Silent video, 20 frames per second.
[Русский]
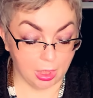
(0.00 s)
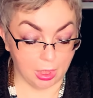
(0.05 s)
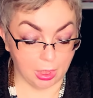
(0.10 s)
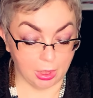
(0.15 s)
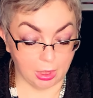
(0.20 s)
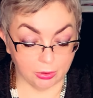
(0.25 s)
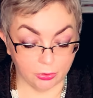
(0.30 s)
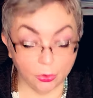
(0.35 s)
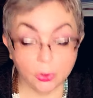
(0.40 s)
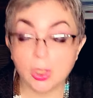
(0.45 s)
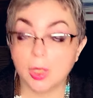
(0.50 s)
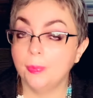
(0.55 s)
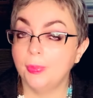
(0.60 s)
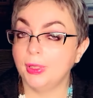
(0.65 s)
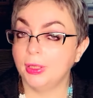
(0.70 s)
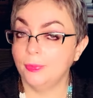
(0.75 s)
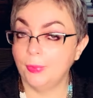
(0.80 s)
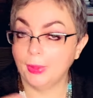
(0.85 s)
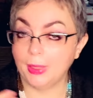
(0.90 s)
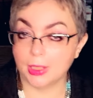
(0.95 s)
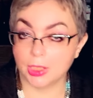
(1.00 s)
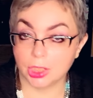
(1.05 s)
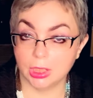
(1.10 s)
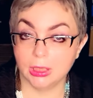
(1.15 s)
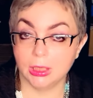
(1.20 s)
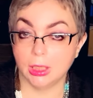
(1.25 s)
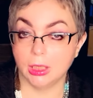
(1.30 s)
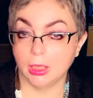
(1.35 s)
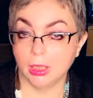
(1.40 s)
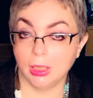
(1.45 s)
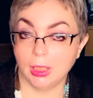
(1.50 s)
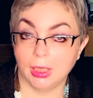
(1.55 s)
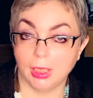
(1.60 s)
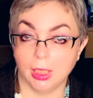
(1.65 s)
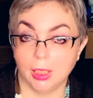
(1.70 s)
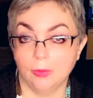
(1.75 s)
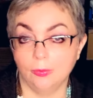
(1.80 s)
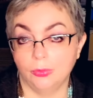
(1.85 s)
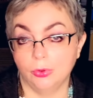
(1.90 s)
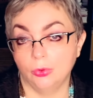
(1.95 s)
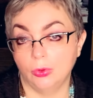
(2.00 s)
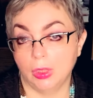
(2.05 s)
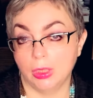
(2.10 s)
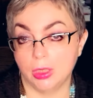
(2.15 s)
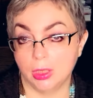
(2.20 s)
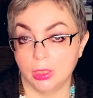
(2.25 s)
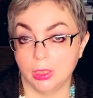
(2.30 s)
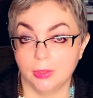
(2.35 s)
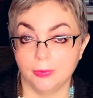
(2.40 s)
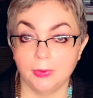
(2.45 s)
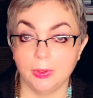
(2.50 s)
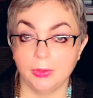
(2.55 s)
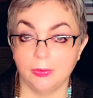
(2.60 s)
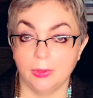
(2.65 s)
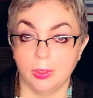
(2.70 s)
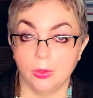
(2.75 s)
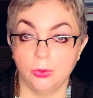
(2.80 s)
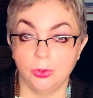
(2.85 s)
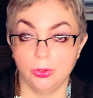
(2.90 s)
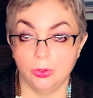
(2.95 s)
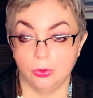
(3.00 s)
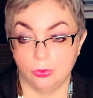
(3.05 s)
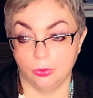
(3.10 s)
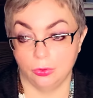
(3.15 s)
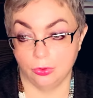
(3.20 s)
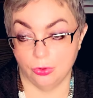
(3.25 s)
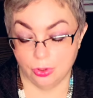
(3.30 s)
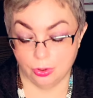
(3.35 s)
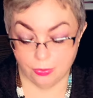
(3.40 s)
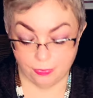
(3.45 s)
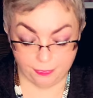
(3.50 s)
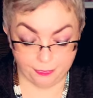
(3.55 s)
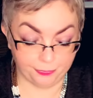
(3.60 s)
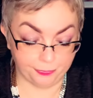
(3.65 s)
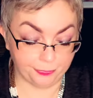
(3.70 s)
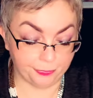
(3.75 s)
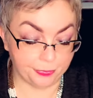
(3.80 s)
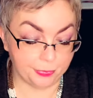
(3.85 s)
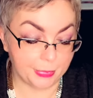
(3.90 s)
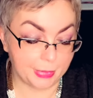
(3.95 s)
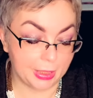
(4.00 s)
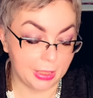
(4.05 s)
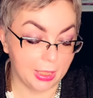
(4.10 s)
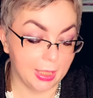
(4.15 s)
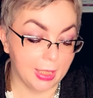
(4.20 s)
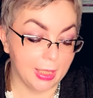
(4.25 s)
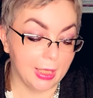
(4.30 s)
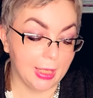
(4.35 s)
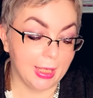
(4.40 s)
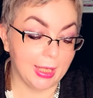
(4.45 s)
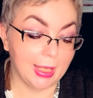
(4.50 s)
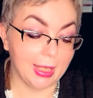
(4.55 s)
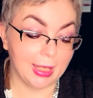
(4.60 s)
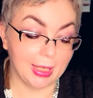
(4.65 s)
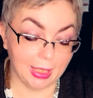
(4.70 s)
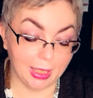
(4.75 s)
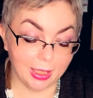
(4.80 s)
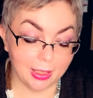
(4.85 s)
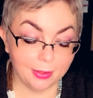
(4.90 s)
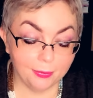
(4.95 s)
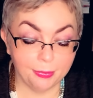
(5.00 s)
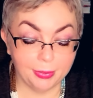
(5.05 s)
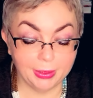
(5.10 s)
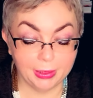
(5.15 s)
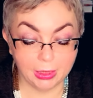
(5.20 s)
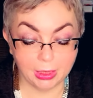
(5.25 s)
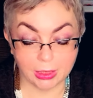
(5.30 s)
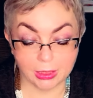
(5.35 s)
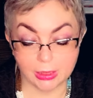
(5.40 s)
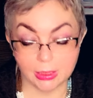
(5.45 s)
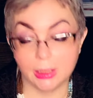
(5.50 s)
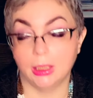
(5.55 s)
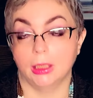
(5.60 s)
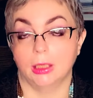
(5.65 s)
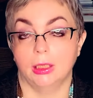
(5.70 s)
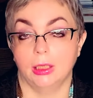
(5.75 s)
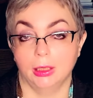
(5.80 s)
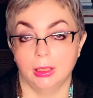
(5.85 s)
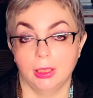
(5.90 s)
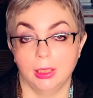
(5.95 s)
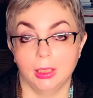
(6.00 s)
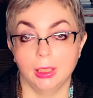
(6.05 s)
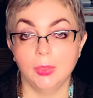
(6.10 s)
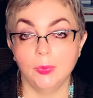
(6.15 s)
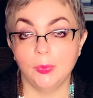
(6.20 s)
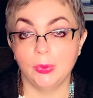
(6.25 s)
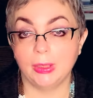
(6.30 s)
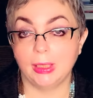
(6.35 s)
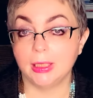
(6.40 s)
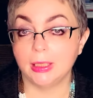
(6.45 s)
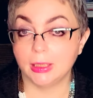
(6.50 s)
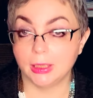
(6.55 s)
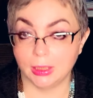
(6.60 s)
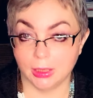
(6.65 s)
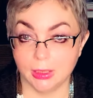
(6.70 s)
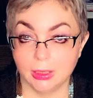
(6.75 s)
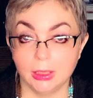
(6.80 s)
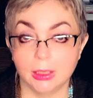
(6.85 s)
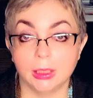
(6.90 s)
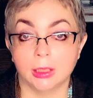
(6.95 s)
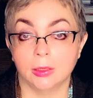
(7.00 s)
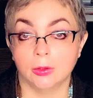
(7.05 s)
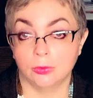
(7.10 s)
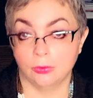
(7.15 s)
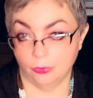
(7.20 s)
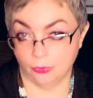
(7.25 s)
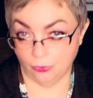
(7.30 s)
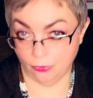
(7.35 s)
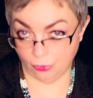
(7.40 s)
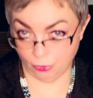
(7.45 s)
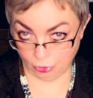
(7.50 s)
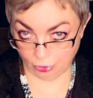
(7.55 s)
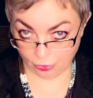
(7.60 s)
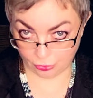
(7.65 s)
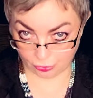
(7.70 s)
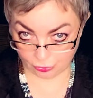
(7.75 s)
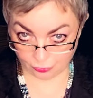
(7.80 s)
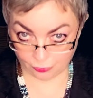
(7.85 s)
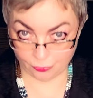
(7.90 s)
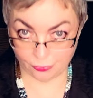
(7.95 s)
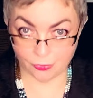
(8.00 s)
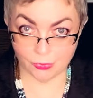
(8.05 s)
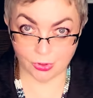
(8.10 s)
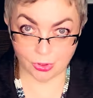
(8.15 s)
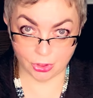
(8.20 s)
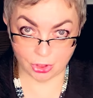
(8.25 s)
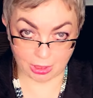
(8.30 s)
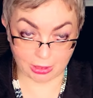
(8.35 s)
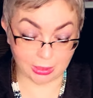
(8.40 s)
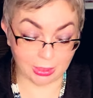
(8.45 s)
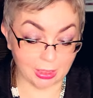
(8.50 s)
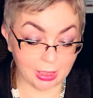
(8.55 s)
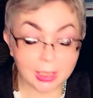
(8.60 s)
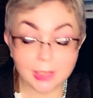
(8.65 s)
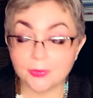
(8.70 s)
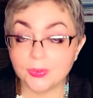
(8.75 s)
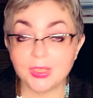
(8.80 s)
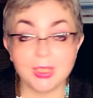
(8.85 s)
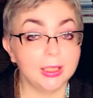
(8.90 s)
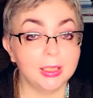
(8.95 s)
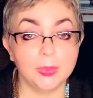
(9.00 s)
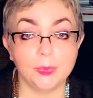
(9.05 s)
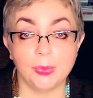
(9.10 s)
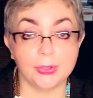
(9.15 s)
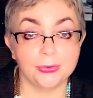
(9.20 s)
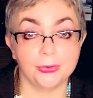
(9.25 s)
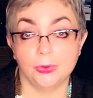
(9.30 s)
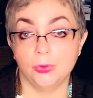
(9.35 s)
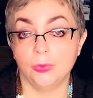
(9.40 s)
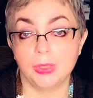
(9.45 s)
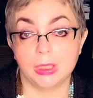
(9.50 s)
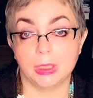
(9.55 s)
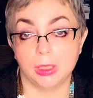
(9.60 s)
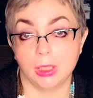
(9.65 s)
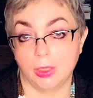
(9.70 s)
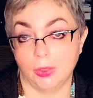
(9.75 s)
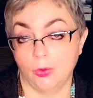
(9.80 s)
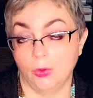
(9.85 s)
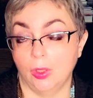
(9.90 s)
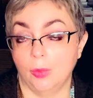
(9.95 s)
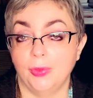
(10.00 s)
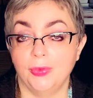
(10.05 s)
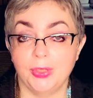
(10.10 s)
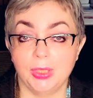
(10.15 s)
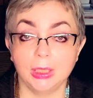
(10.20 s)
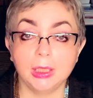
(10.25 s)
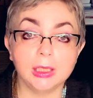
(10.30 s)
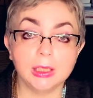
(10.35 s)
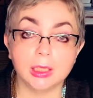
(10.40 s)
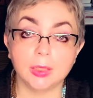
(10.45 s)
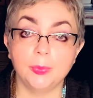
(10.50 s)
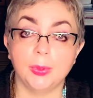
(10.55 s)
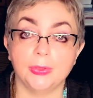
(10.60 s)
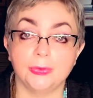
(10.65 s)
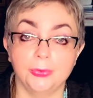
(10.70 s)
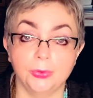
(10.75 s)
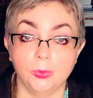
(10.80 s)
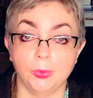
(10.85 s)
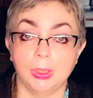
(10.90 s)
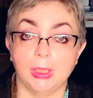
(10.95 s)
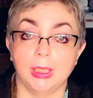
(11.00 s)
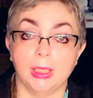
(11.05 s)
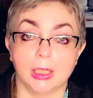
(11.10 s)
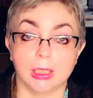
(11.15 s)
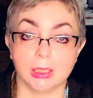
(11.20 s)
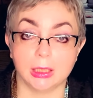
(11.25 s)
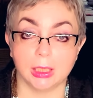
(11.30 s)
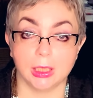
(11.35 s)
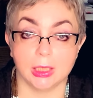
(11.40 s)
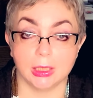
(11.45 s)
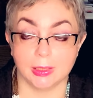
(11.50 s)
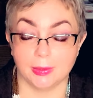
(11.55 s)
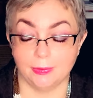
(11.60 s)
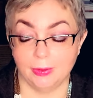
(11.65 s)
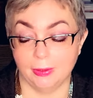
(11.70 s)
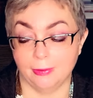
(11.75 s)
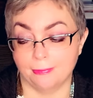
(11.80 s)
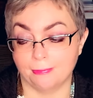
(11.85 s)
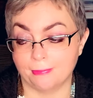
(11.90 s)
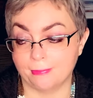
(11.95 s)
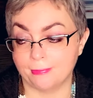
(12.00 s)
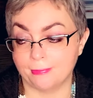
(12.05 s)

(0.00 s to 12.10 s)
которые, предположительно, я буду носить в новогоднюю ночь. И я бы хотела их поносить вот сейчас. Я все эти парфюмы знаю. Обо всех этих парфюмах я рассказывала.